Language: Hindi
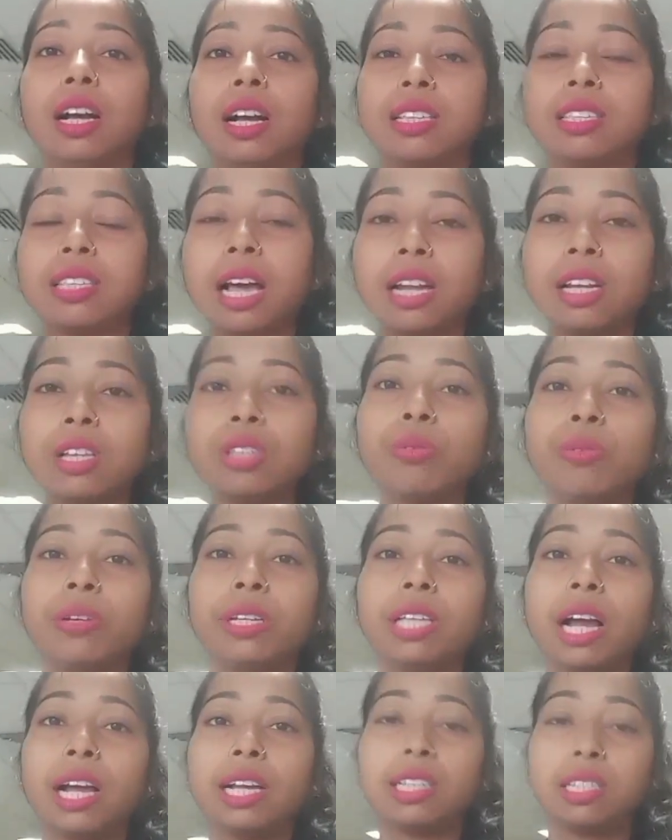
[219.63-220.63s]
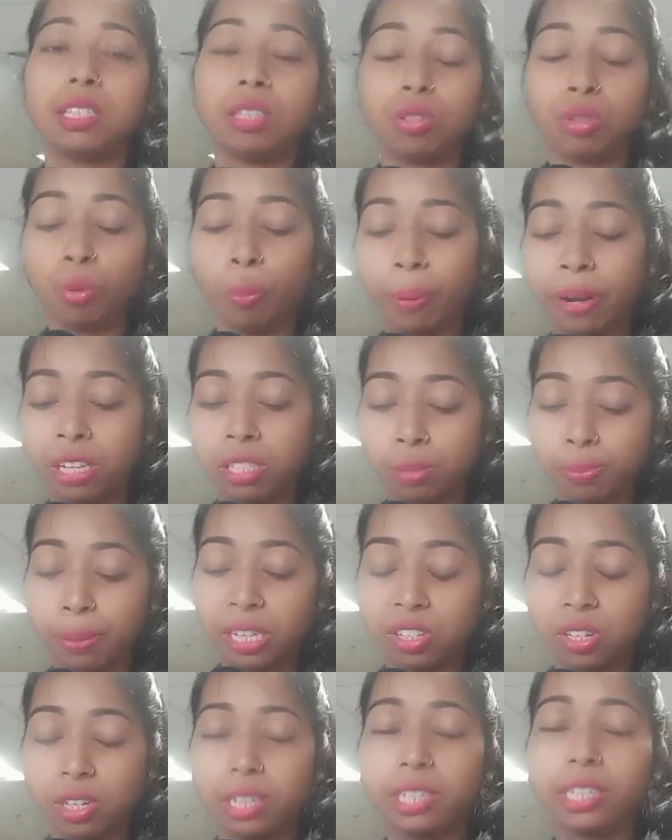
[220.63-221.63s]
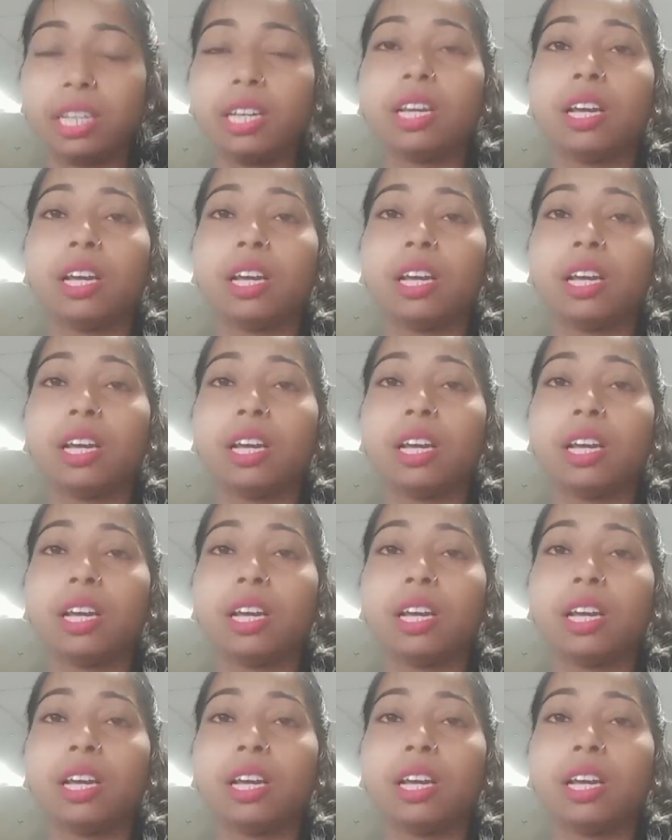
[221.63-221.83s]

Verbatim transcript: सारी सुविधाएं जैसे सुपर स्पेशलिटी